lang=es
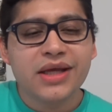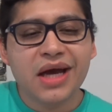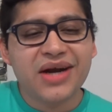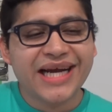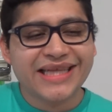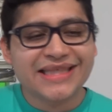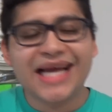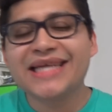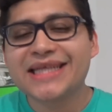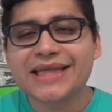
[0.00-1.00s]
y ahora que te
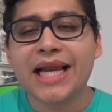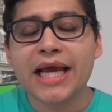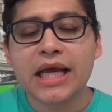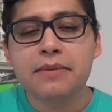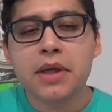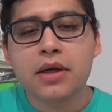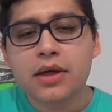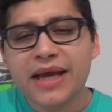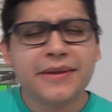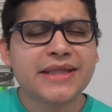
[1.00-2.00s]
sales de
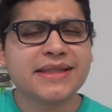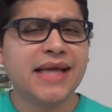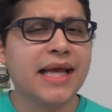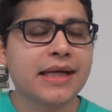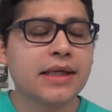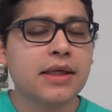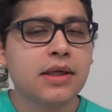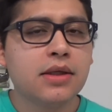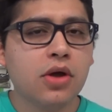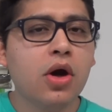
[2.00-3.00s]
Telegamer, ¿qué vas a hacer?
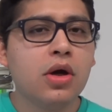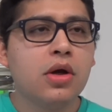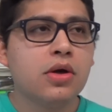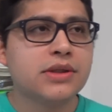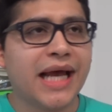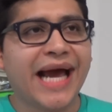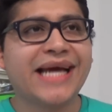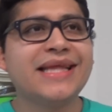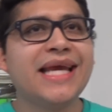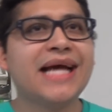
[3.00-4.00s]
¿no? O sea, la
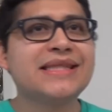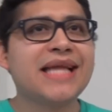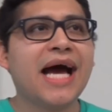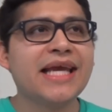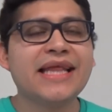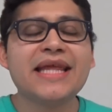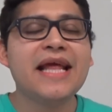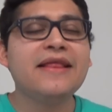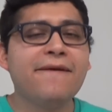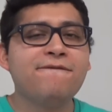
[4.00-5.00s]
gente ya está, ya te
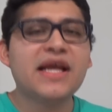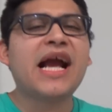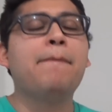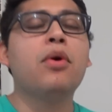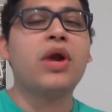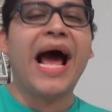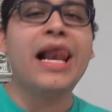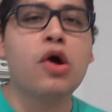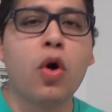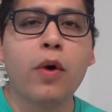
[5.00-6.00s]
identifica por
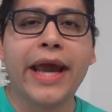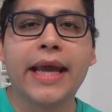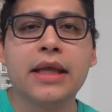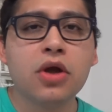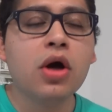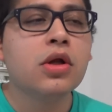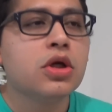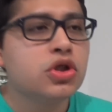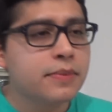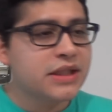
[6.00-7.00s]
algo, güey, ¿no?
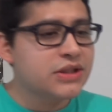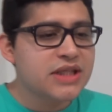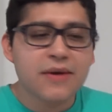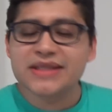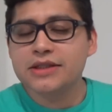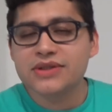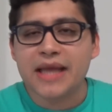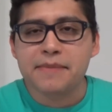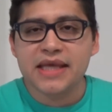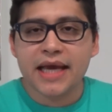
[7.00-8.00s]
Yo por eso sigo haciendo
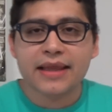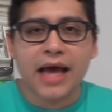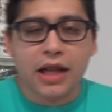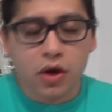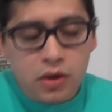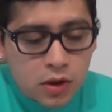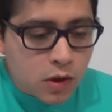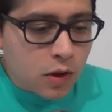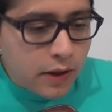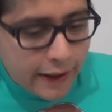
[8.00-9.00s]
esta mierda, ¿no?
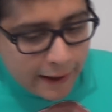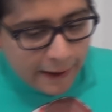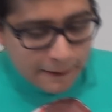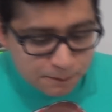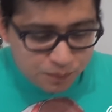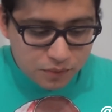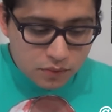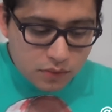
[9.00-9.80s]
Eh,